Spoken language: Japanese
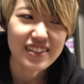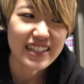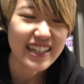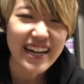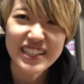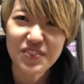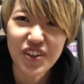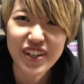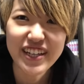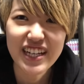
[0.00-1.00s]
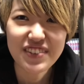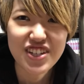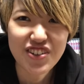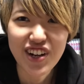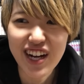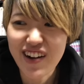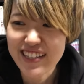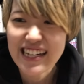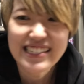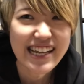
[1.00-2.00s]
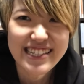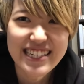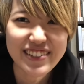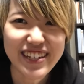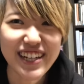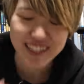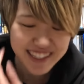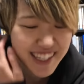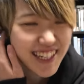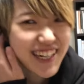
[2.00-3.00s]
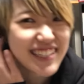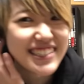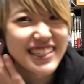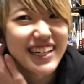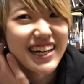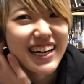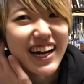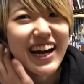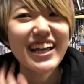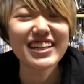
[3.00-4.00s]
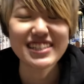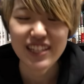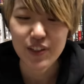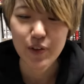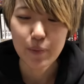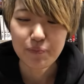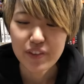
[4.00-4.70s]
いかに盛り上げましょうか私たちみたいな勝手に感じたあれなんですけど